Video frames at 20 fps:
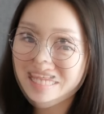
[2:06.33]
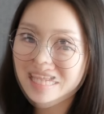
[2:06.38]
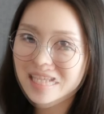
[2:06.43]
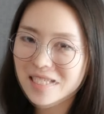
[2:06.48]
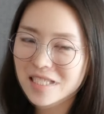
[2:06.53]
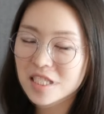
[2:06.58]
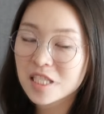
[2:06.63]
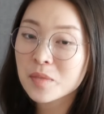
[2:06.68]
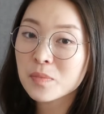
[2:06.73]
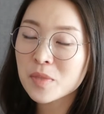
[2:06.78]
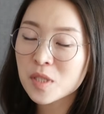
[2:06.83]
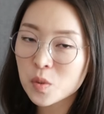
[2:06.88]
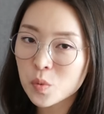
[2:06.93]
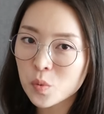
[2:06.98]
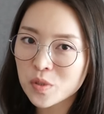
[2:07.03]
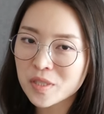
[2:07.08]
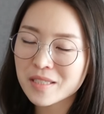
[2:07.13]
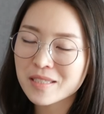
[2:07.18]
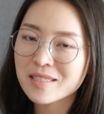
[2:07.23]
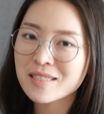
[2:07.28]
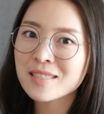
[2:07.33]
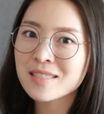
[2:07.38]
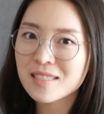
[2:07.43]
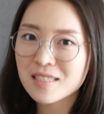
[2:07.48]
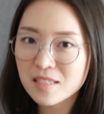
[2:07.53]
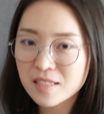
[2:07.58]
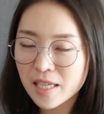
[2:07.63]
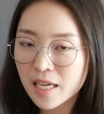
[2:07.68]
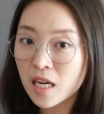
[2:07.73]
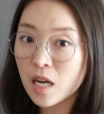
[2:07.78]
이 심리 도식은
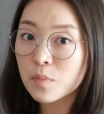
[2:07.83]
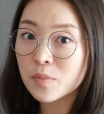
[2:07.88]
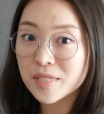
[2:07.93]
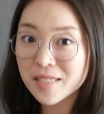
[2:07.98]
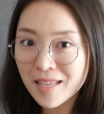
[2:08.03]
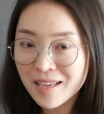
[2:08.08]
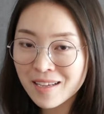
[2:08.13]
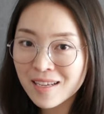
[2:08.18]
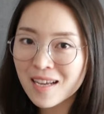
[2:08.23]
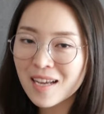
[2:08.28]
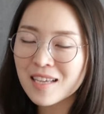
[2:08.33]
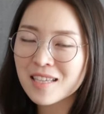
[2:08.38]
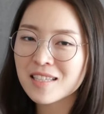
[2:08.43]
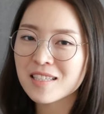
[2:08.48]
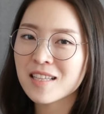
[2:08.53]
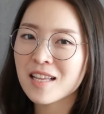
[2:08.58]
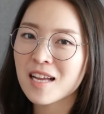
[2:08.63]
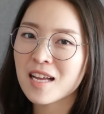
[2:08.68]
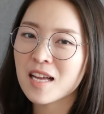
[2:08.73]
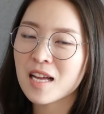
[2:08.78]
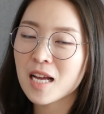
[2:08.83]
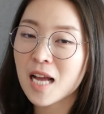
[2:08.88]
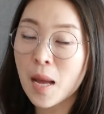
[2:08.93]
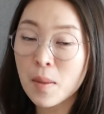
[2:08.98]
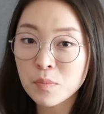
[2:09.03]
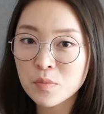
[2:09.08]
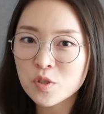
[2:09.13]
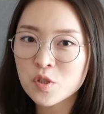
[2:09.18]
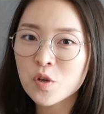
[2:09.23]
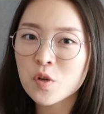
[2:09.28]
그 사람의 생각이나
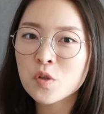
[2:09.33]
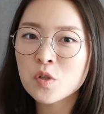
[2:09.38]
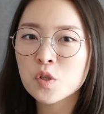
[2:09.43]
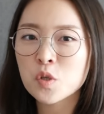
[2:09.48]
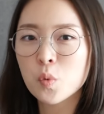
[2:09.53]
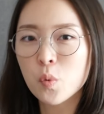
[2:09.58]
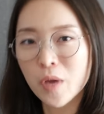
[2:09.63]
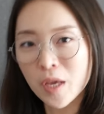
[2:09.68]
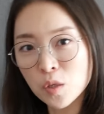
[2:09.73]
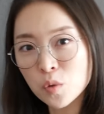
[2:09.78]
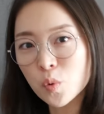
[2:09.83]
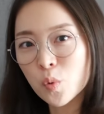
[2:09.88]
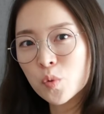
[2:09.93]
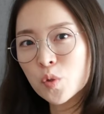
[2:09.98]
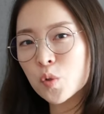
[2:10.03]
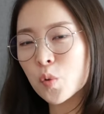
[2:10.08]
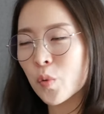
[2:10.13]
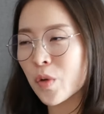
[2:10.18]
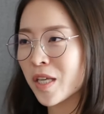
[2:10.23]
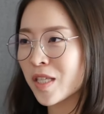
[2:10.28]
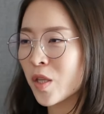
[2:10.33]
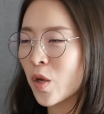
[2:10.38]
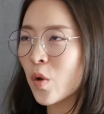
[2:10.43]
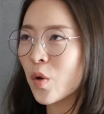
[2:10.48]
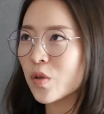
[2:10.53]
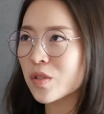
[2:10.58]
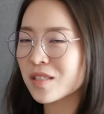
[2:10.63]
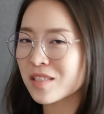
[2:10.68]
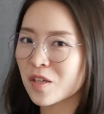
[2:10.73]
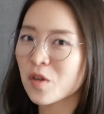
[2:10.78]
감정 그리고 행동을
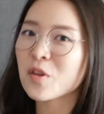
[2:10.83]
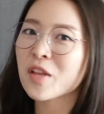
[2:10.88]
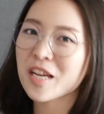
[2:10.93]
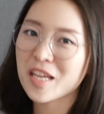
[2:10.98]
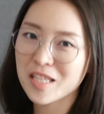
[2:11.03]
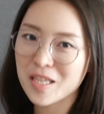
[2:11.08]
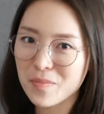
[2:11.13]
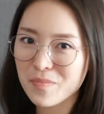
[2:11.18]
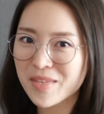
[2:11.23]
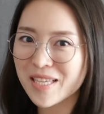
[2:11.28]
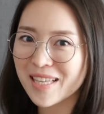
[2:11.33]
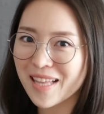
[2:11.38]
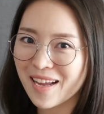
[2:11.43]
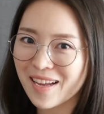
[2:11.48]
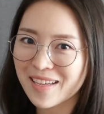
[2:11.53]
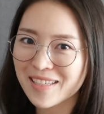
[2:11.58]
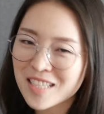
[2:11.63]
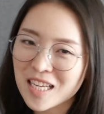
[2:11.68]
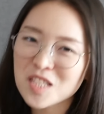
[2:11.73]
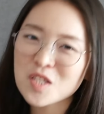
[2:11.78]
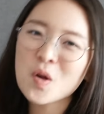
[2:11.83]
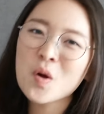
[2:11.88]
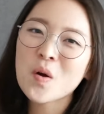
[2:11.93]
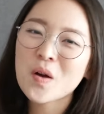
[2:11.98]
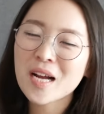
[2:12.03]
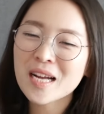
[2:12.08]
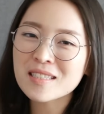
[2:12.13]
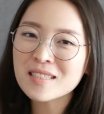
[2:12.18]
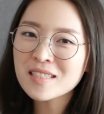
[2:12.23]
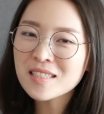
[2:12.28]
통해서 드러나게 됩니다. 그래서
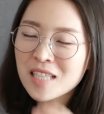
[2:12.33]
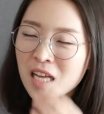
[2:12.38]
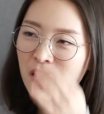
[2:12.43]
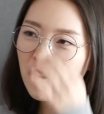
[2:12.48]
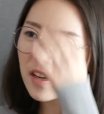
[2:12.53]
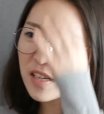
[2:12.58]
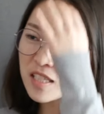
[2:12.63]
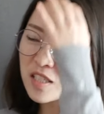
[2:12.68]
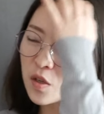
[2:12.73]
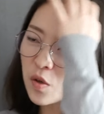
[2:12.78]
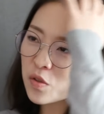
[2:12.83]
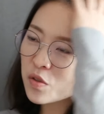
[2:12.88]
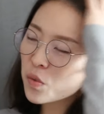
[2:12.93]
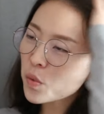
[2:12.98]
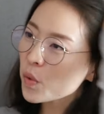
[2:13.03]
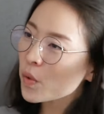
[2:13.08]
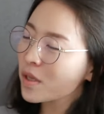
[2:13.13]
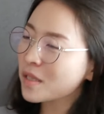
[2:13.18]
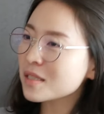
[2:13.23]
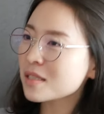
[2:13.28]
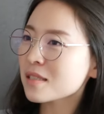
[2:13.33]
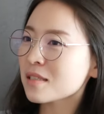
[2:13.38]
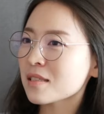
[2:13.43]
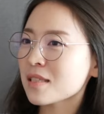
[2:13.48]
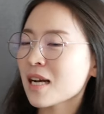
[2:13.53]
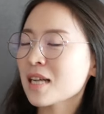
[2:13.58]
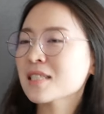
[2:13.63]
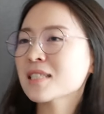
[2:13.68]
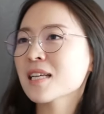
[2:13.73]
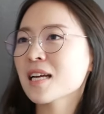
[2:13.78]
같은 상황에서도 그
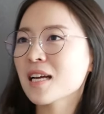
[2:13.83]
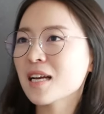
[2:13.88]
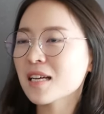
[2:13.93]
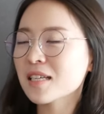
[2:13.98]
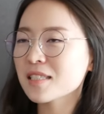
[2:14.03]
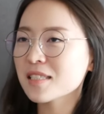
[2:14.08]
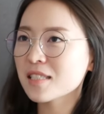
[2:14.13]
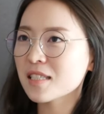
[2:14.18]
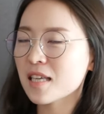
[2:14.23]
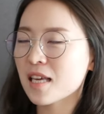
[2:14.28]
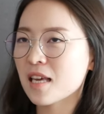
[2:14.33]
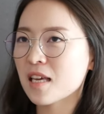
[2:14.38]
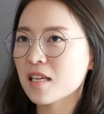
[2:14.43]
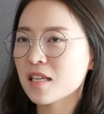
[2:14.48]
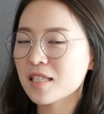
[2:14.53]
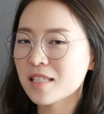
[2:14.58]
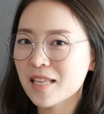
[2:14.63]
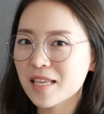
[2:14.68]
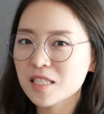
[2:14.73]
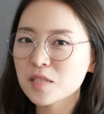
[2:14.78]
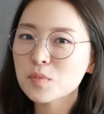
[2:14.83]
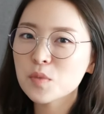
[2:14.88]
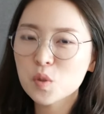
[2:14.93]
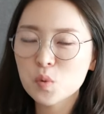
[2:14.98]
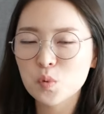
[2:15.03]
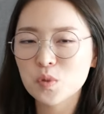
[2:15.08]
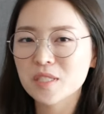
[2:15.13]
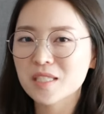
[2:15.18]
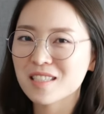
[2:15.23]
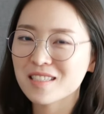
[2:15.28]
각자의 개인의 심리
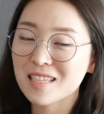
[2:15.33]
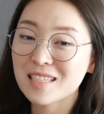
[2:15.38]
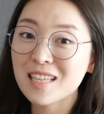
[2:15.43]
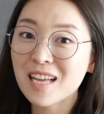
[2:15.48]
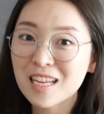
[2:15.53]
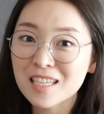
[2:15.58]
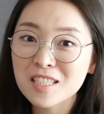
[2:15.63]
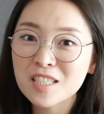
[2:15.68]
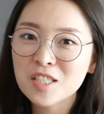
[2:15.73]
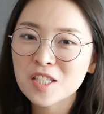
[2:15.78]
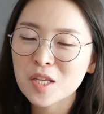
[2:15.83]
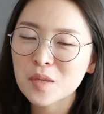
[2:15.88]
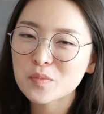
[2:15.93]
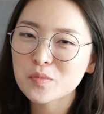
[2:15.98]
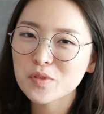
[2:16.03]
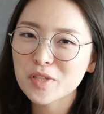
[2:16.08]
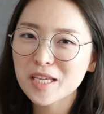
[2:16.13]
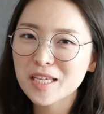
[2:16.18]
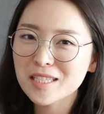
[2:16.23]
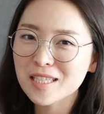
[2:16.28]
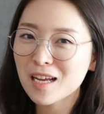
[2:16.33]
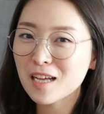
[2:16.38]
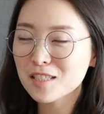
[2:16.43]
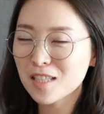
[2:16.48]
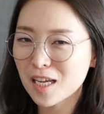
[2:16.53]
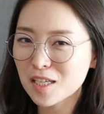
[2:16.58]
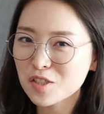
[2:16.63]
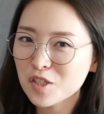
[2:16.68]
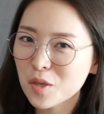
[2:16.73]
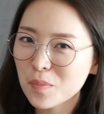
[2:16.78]
도식이 다 다르기 때문에 다
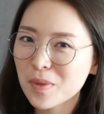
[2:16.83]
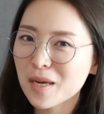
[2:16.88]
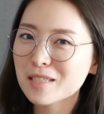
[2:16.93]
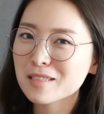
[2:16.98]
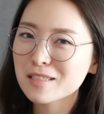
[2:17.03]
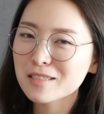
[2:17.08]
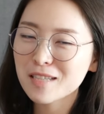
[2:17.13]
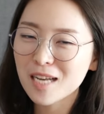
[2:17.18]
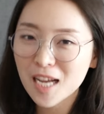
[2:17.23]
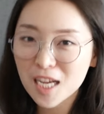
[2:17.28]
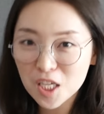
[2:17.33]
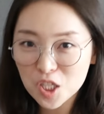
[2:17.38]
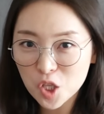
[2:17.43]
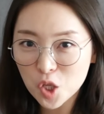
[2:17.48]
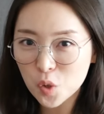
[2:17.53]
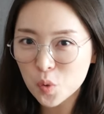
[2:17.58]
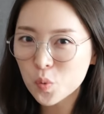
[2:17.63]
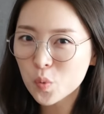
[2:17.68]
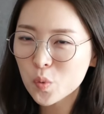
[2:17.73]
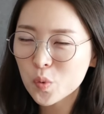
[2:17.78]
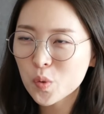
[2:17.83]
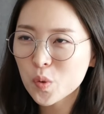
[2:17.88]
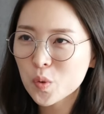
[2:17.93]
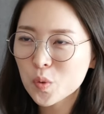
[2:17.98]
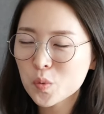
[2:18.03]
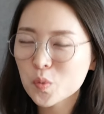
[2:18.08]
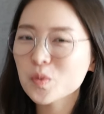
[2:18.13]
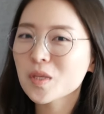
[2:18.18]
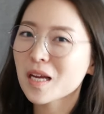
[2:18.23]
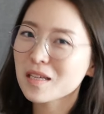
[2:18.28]
다르게 반응을 하게 되고
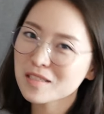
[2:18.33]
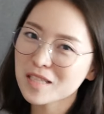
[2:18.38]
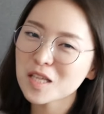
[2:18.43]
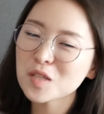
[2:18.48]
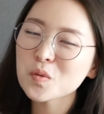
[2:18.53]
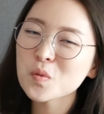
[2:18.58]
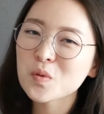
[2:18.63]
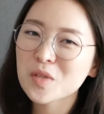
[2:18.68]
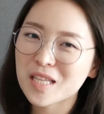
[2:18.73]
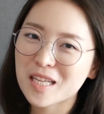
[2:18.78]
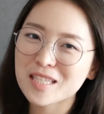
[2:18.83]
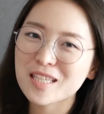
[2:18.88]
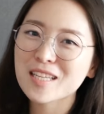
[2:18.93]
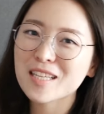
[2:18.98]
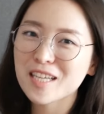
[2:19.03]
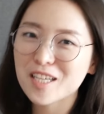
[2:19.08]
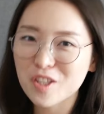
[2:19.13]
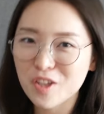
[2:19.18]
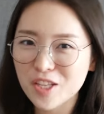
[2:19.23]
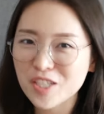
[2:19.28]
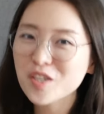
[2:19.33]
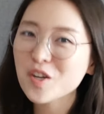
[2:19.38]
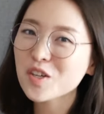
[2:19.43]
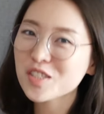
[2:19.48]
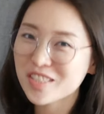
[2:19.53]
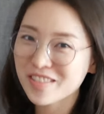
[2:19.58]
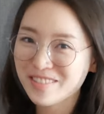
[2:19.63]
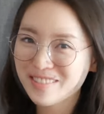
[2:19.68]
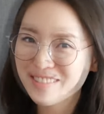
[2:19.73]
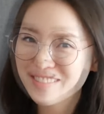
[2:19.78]
또 다른 행동이 나타나게 되는
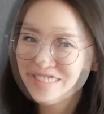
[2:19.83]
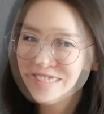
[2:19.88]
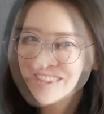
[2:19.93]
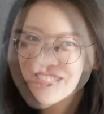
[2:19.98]
거죠.